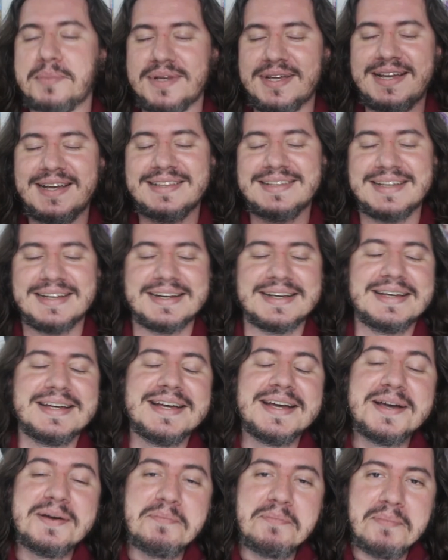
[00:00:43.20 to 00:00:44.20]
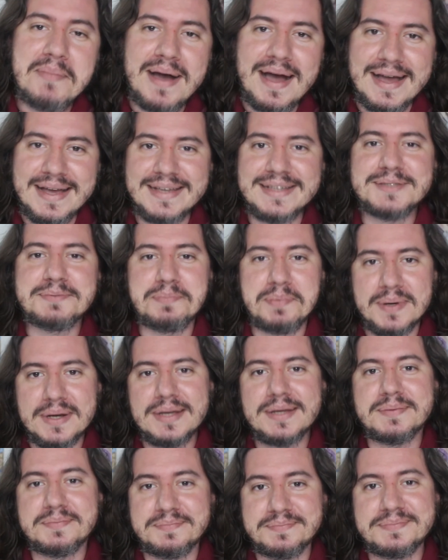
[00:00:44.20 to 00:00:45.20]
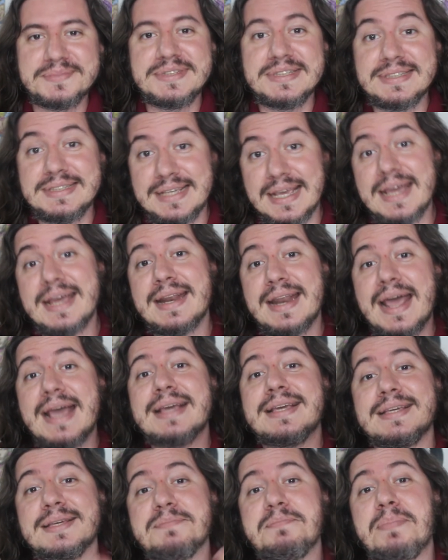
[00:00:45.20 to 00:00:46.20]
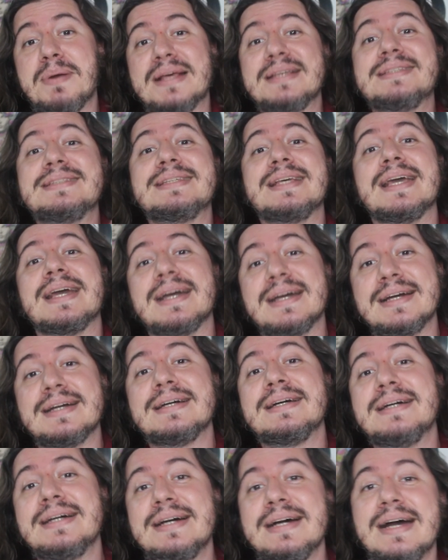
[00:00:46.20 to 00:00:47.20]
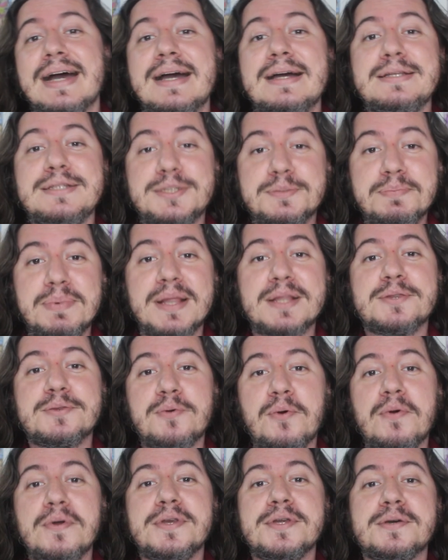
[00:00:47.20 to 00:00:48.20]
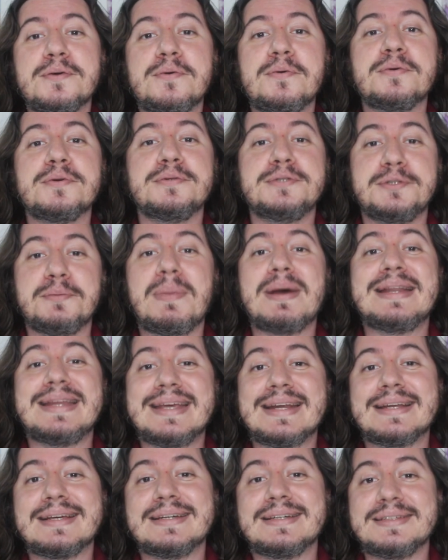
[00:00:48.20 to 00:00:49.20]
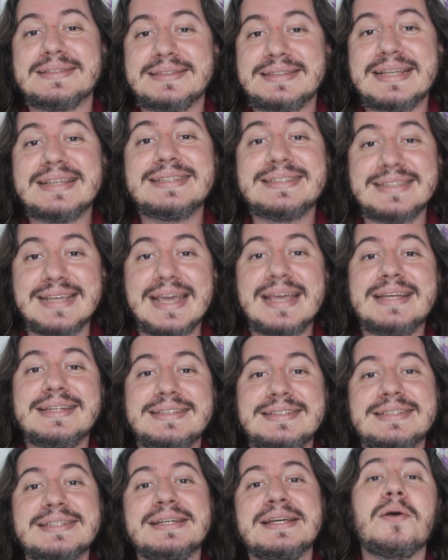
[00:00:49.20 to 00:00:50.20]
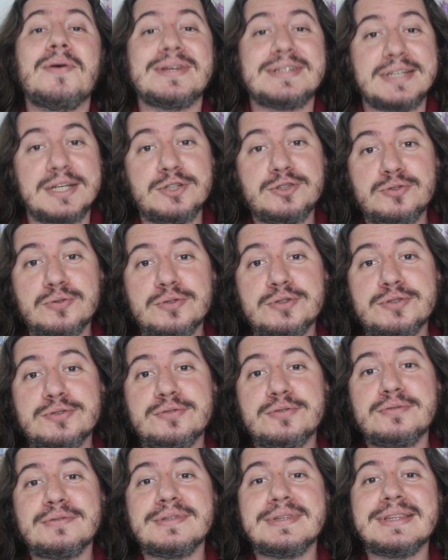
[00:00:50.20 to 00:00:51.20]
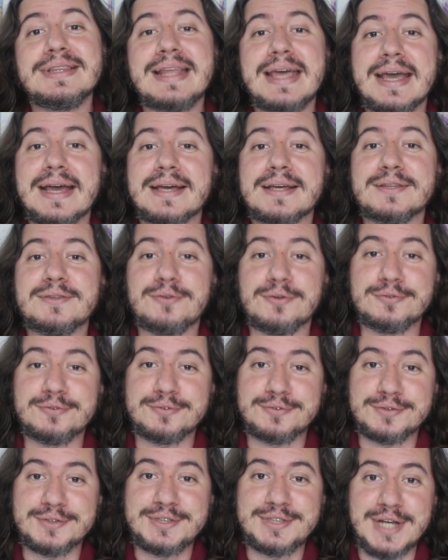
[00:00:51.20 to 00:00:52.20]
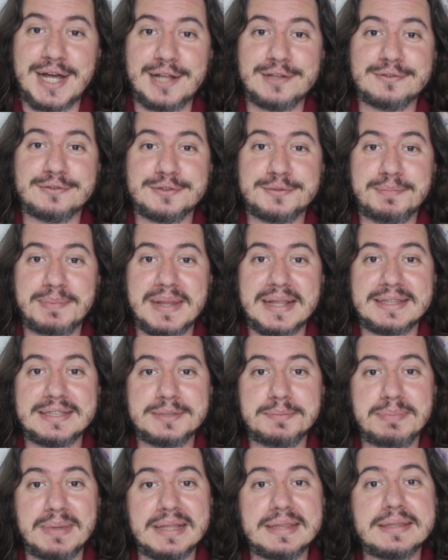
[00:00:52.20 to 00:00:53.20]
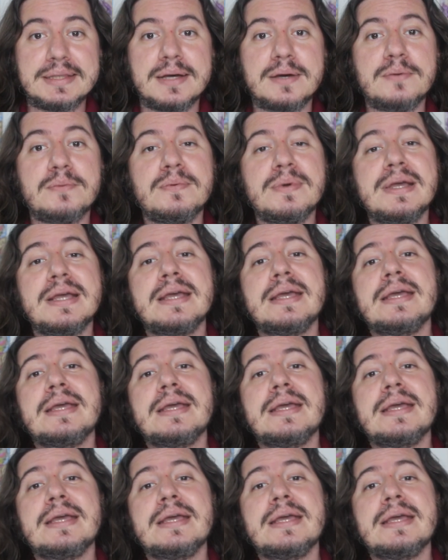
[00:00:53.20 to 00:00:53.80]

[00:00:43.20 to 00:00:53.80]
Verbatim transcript: brincadeira. Mas para dizer, né, que para ser antiplatônico de maneira decente. Eu achei justo ler todos os diálogos de Platão